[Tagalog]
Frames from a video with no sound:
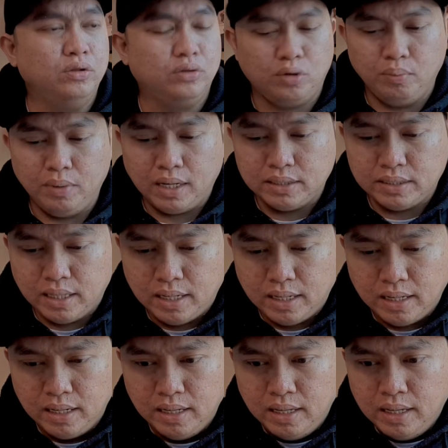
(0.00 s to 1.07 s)
yon Kumbaga
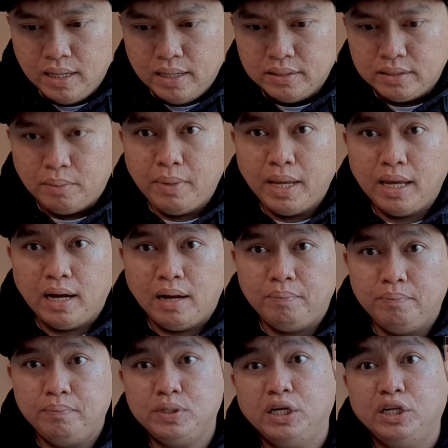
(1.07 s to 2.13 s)
sa sa
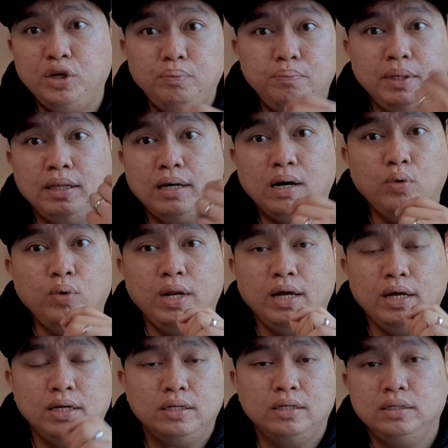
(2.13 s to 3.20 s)
makeup, siya na yung
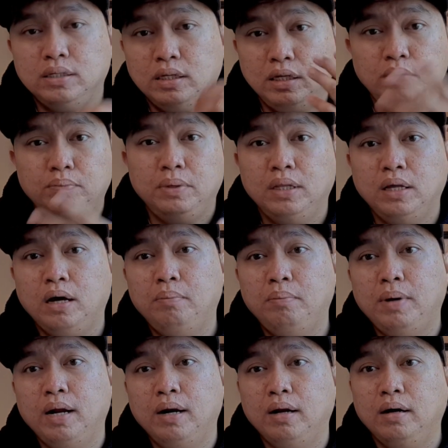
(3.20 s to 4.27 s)
pinakahuli. Siya na yung pinaka
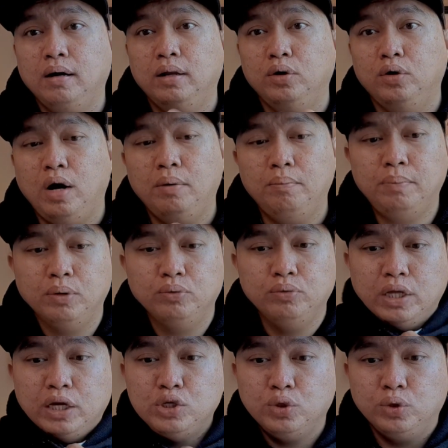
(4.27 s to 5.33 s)
parang ano, ang
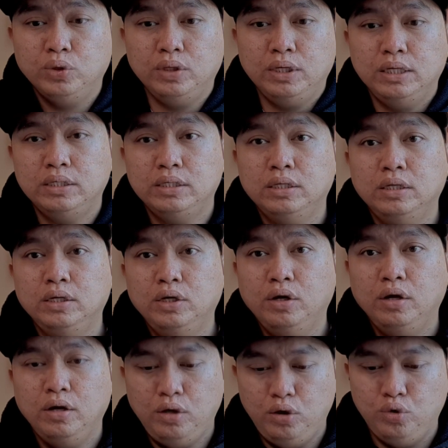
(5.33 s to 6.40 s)
foundation is
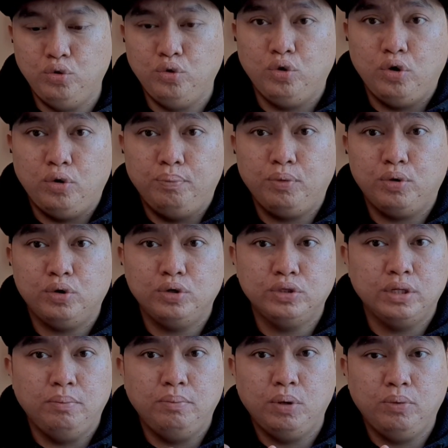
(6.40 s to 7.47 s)
yung of
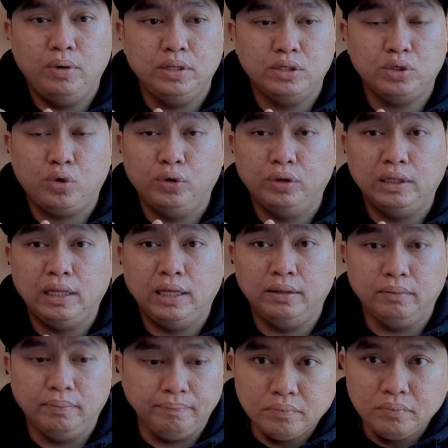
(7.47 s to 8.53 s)
course number one is
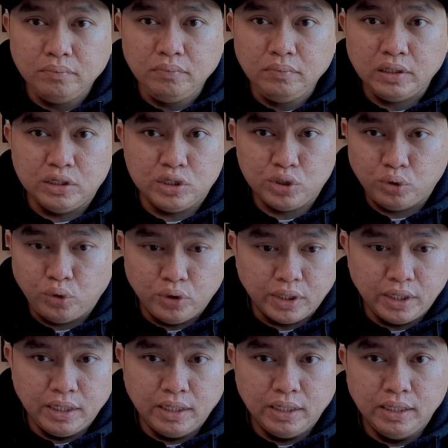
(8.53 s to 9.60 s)
content,
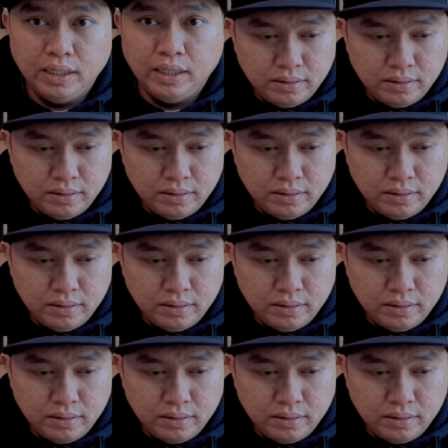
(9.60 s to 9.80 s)
story,